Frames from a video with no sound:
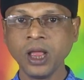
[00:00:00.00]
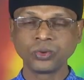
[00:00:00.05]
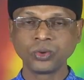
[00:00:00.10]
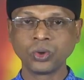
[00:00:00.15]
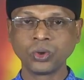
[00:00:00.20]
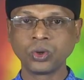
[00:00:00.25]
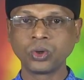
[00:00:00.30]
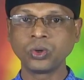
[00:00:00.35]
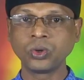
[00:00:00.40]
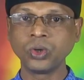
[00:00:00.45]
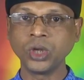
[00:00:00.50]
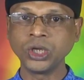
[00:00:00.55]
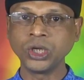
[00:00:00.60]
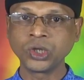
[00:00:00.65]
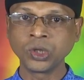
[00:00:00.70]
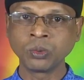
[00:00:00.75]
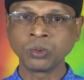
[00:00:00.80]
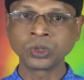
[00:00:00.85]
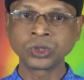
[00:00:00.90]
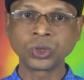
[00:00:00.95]
তো এই
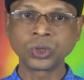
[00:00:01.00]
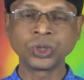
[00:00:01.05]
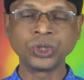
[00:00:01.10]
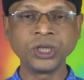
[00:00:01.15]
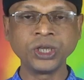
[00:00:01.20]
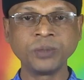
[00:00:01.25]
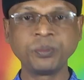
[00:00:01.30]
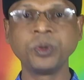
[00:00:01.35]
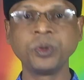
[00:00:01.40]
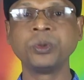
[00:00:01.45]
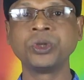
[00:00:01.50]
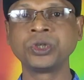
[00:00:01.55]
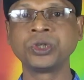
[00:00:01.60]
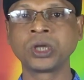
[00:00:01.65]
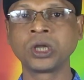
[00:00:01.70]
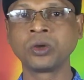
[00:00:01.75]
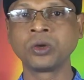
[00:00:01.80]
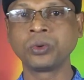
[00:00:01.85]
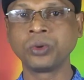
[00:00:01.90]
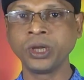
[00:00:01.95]
সমস্ত দিক
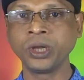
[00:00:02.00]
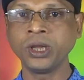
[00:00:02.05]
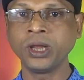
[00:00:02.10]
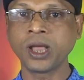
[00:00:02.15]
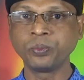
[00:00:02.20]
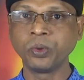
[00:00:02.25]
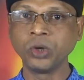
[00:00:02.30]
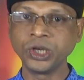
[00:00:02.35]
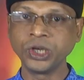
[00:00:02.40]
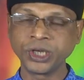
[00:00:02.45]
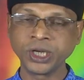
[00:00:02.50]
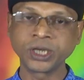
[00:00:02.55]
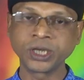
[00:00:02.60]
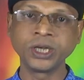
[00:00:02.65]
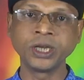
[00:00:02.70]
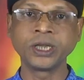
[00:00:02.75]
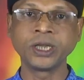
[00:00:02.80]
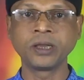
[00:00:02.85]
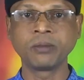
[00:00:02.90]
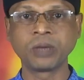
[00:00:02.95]
বিবেচনা করে
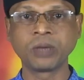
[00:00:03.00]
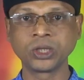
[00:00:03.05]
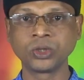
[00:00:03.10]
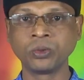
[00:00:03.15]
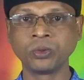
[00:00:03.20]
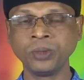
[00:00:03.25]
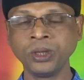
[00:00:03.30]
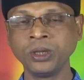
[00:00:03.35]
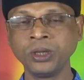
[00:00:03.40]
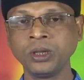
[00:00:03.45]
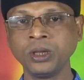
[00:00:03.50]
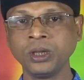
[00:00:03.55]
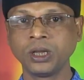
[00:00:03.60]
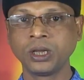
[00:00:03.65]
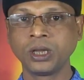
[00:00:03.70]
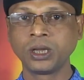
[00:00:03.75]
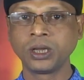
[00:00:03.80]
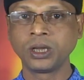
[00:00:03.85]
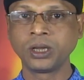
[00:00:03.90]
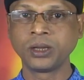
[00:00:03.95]
পলিটেকনিকের মাধ্যমে
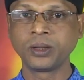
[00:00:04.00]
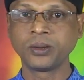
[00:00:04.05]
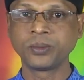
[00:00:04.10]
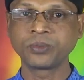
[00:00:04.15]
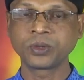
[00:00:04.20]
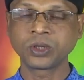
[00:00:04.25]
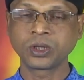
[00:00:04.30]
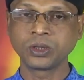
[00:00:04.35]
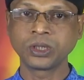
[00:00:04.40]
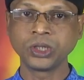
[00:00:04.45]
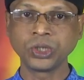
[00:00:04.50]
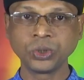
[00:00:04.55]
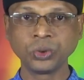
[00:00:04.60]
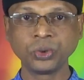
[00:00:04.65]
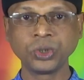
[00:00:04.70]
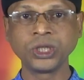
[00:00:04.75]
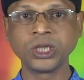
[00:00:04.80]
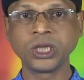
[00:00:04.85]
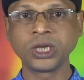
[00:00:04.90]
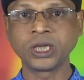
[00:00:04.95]

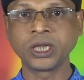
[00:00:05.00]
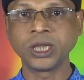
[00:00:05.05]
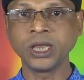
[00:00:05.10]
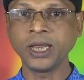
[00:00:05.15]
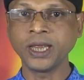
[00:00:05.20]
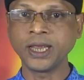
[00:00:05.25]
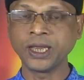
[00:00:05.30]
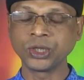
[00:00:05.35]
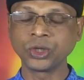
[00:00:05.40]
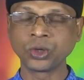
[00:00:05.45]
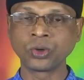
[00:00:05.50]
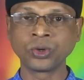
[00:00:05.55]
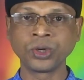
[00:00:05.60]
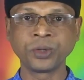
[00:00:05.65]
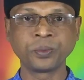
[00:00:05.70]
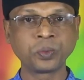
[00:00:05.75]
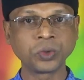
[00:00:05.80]
কিশোরীদেরকে এই ধরনের